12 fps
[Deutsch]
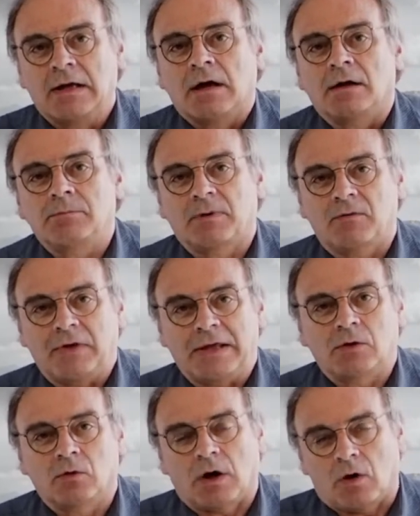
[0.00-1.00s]
in
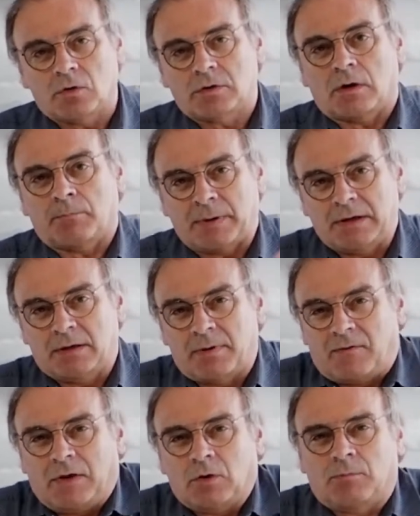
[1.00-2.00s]
Bewegung, auch bei der
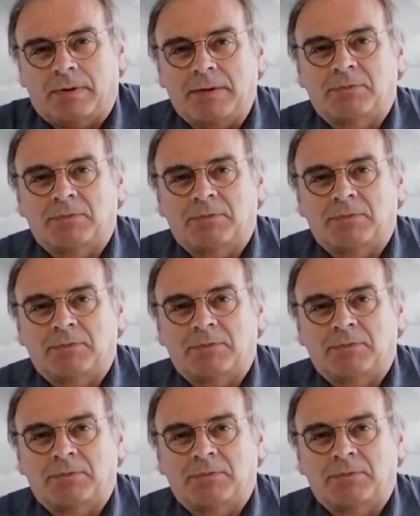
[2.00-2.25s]
Bewegung bleibt